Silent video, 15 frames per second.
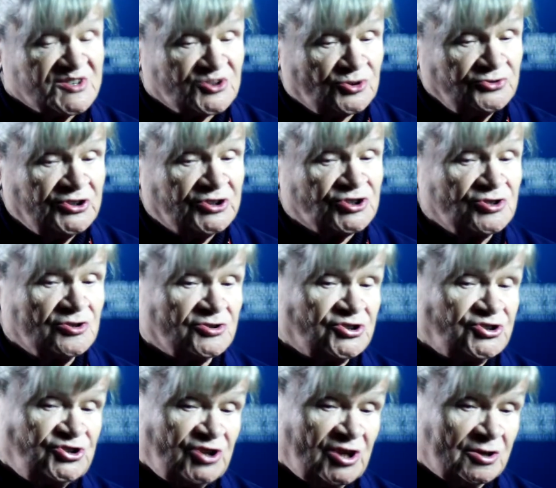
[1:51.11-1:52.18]
z
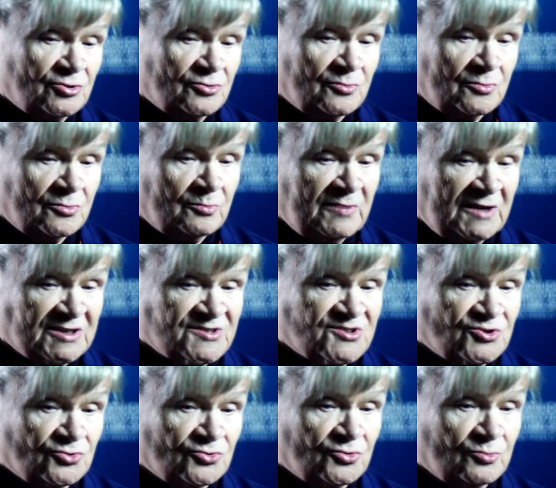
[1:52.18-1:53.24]
konieczności jako
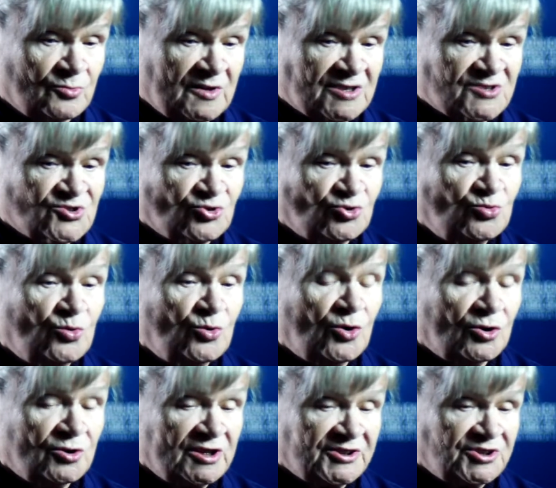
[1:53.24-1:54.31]
bardzo, bardzo
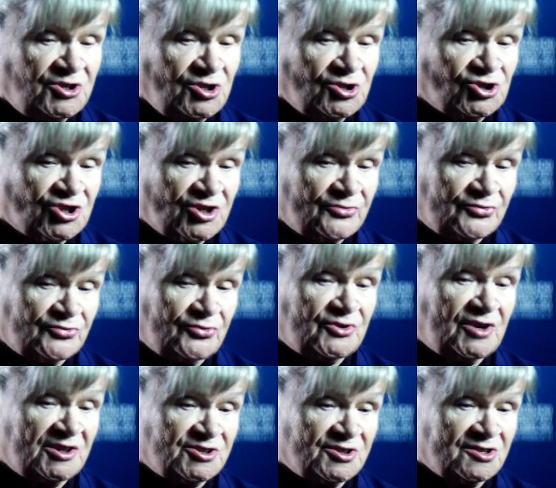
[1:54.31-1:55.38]
długoletni
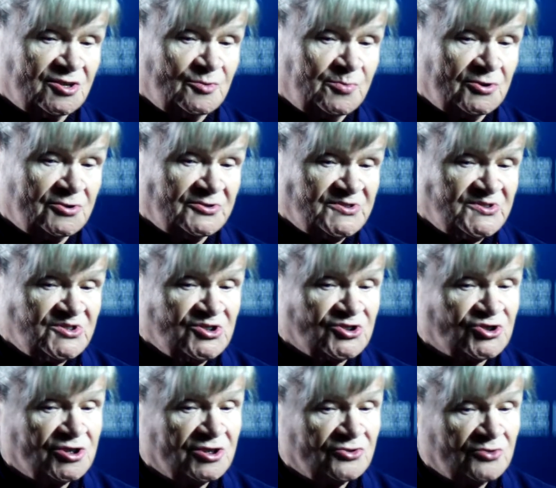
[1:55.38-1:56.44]
szef Katedry
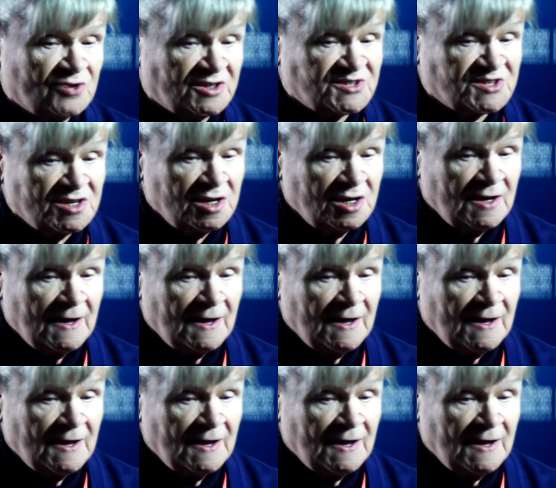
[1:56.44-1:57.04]
Polonistycznej Edukacji